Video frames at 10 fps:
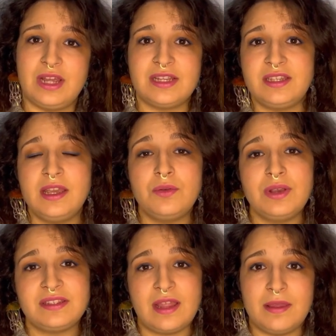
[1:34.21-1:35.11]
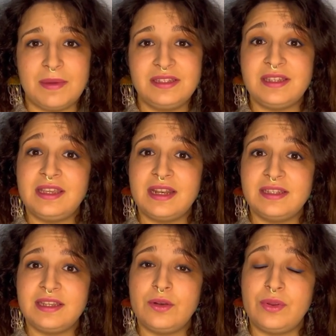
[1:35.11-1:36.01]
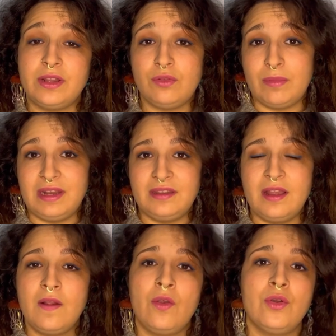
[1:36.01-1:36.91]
así que nunca está de más si quieres incluir en tu maleta